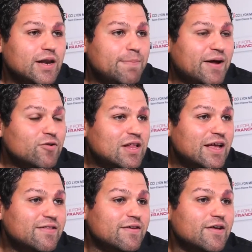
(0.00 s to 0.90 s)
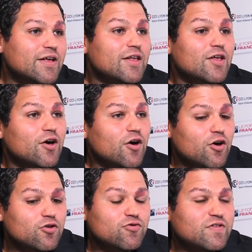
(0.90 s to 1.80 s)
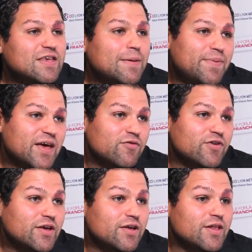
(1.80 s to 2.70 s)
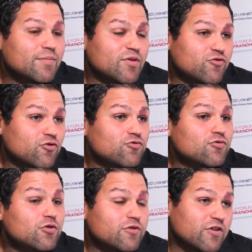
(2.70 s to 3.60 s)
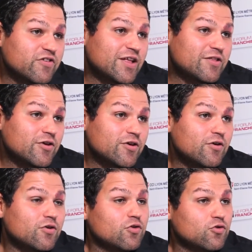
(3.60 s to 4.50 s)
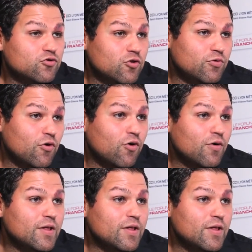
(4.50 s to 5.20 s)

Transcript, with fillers: les panneaux de LED, euh, tout ce qui est PLV, mais surtout deux ordinateurs, deux bureaux,